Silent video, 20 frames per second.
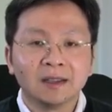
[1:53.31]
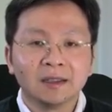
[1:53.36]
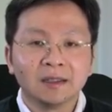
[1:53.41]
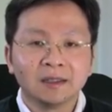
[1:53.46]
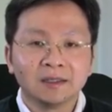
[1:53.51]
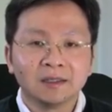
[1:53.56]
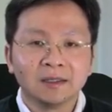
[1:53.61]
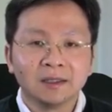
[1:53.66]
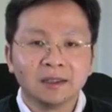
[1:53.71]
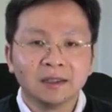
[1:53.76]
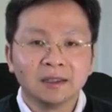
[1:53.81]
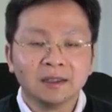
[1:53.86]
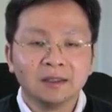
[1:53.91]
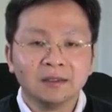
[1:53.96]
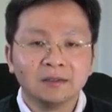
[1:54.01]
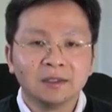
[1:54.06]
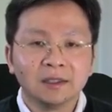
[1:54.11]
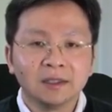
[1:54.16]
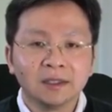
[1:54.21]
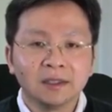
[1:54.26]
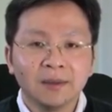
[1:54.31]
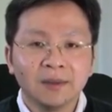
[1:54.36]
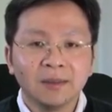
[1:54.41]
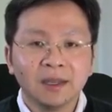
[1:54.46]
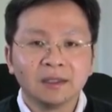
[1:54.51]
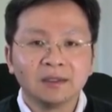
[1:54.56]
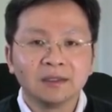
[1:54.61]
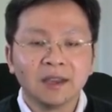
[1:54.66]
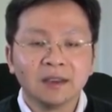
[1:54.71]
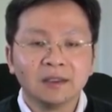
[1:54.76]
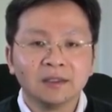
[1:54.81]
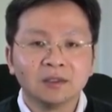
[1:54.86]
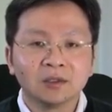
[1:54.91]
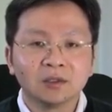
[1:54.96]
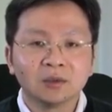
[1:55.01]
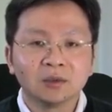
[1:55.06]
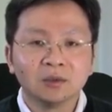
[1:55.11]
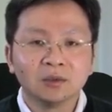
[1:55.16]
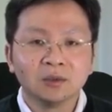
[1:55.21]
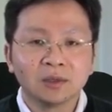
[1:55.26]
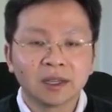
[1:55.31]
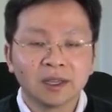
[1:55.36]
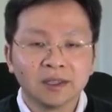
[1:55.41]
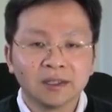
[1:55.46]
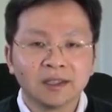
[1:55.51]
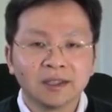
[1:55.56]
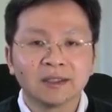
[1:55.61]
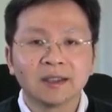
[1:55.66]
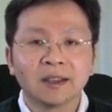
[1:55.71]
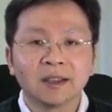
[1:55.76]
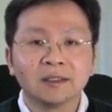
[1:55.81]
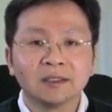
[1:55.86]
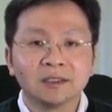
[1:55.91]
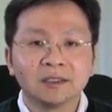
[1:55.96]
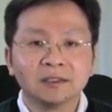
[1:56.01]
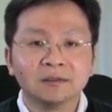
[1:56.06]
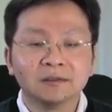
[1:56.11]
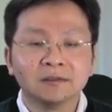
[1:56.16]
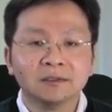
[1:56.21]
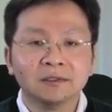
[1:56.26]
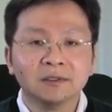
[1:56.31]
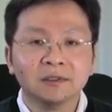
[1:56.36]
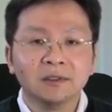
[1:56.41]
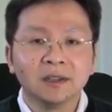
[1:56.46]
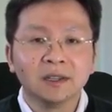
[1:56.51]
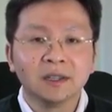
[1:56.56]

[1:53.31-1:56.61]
写了一封联名建议书给现在的政府，